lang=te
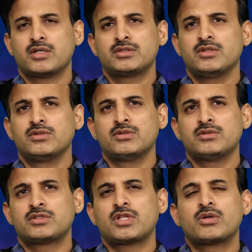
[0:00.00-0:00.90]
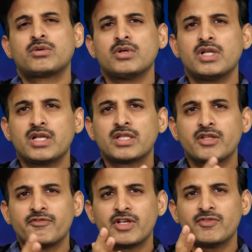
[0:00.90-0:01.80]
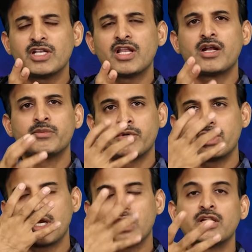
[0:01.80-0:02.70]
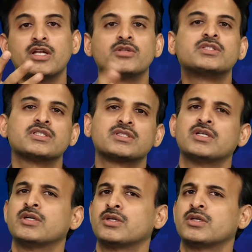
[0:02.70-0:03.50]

అసలు తట్టుకోలేనంత విలవిల్లాడిపోయి కళ్ళనీళ్ళు వచ్చేసి